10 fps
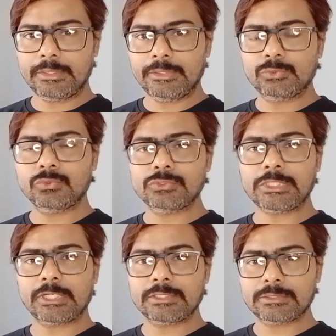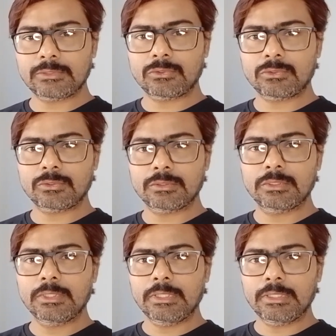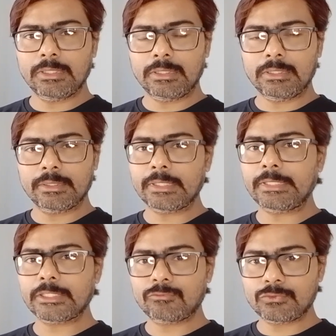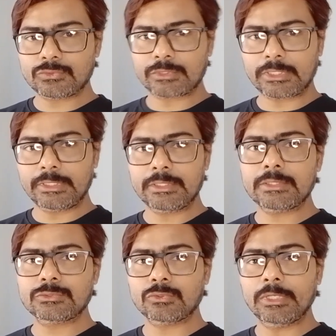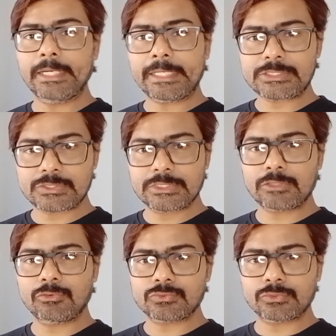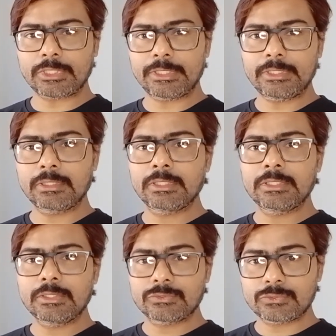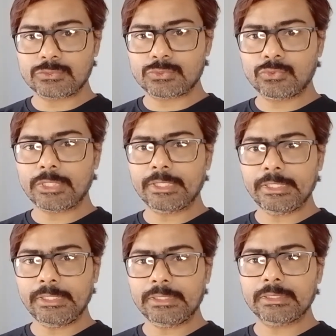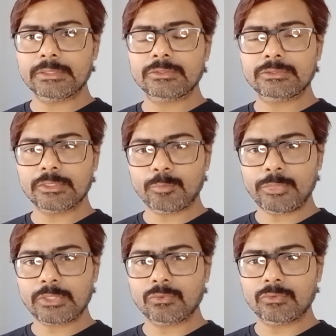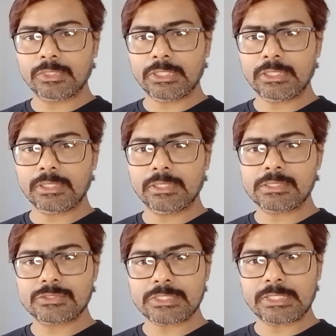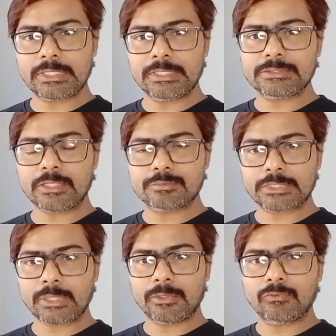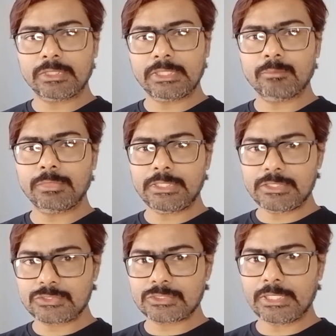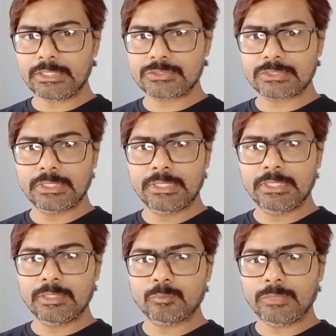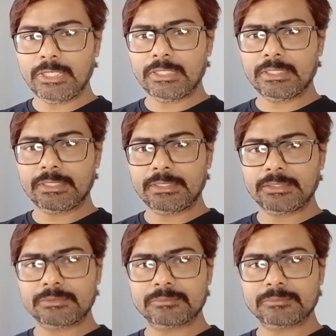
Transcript: ఈ టూ ఛానల్స్లలో నా ఇంటర్వ్యూస్ ఉంటాయి సో లేటెస్ట్ ఇంటర్వ్యూస్ ఉంటాయి సో చూడండి తప్పకుండా ఛానల్ని సబ్స్క్రైబ్ అవ్వండి ప్లీజ్ గైస్ బాయ్